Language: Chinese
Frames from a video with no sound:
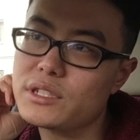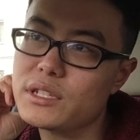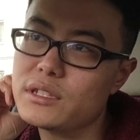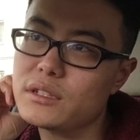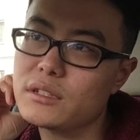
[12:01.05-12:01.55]

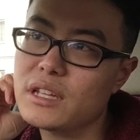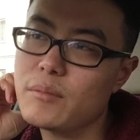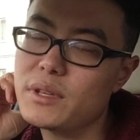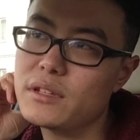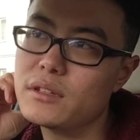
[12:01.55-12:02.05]
申请
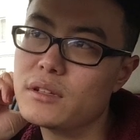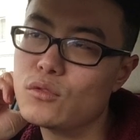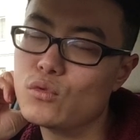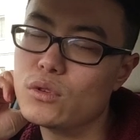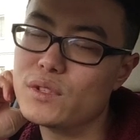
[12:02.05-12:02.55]
难民、
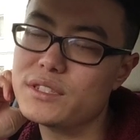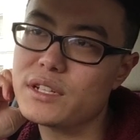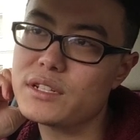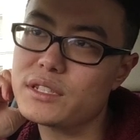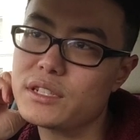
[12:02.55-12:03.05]
无国籍
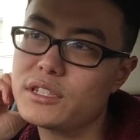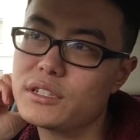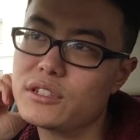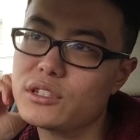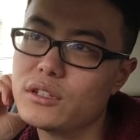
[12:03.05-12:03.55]
人士的
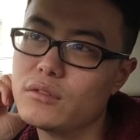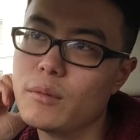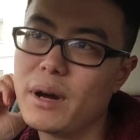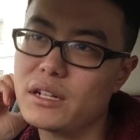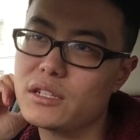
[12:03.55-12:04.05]
事情之后，
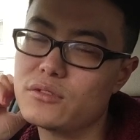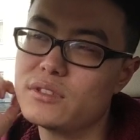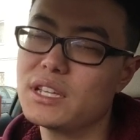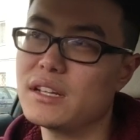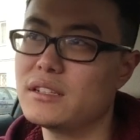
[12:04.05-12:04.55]
我马上就
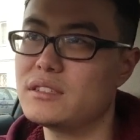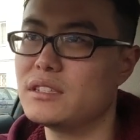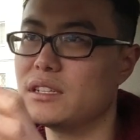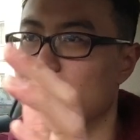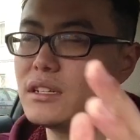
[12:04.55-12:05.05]
建立
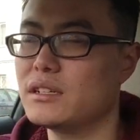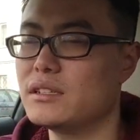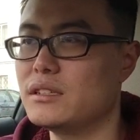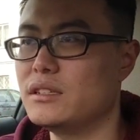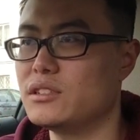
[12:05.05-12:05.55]
起了一个
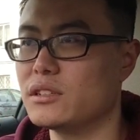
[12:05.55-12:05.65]
一